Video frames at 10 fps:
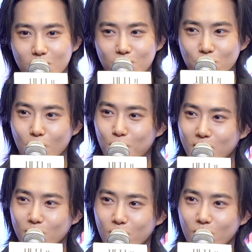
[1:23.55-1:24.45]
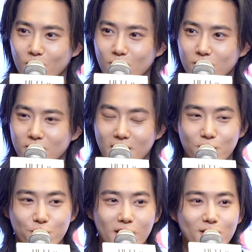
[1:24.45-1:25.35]
무엇보다도
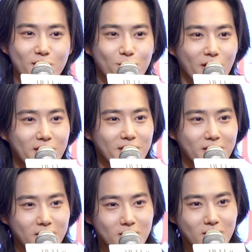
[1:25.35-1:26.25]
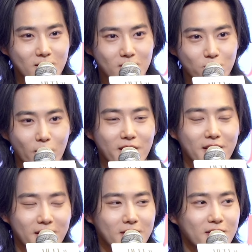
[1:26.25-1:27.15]
사실 최근에 되게
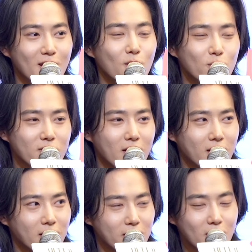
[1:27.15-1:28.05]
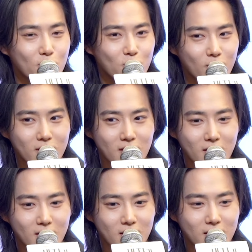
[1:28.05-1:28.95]
되게 1년 가까이, 1년 동안
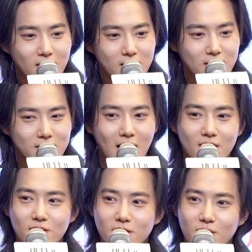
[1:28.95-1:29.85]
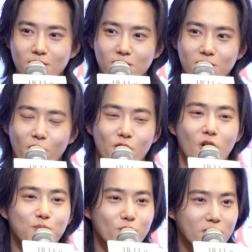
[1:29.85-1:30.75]
사극 거의
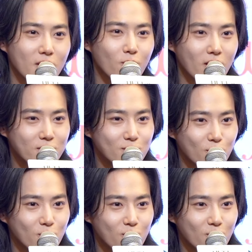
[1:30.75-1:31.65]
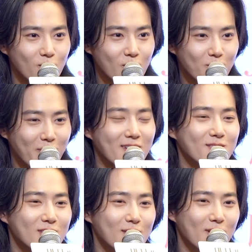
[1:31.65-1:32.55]
열풍이라고 할 정도로
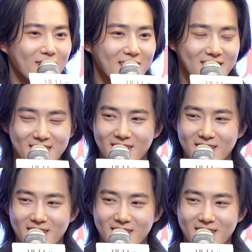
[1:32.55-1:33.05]
많은 드라마가